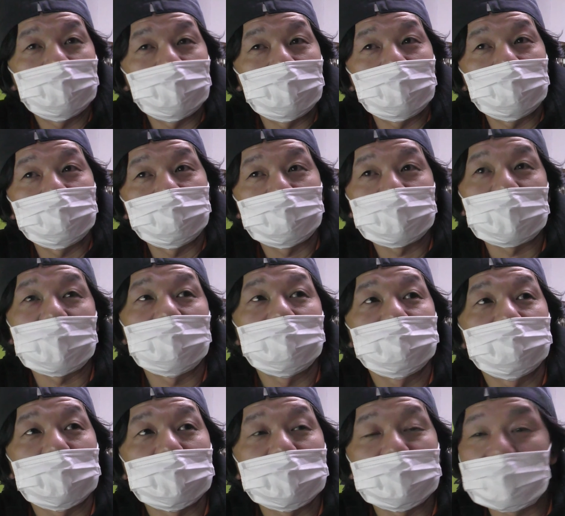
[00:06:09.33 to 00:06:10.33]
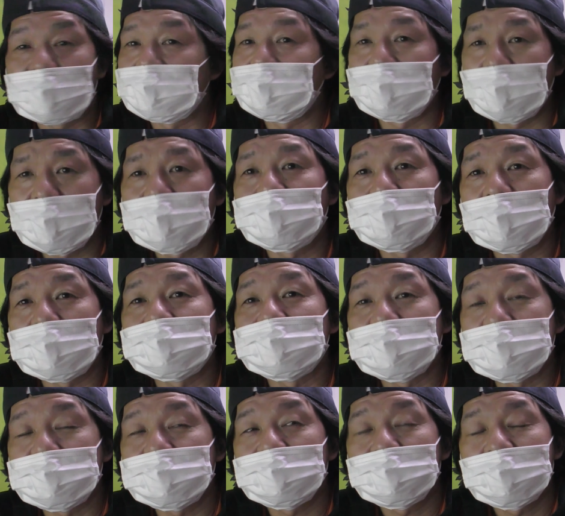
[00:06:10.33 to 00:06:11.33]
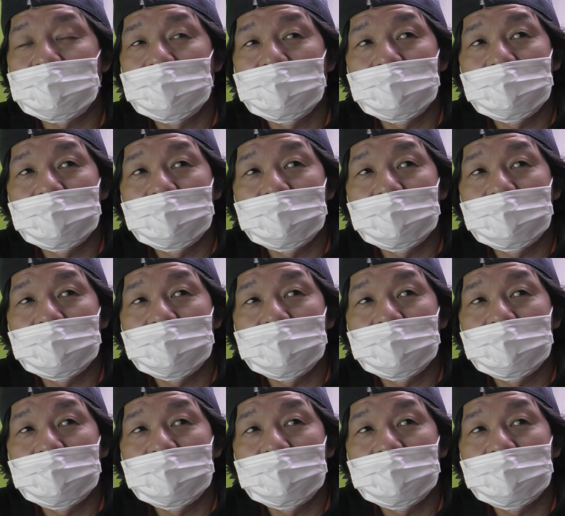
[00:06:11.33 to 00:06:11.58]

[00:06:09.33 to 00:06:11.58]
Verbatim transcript: えー、まだ販売に至ってないという感じです。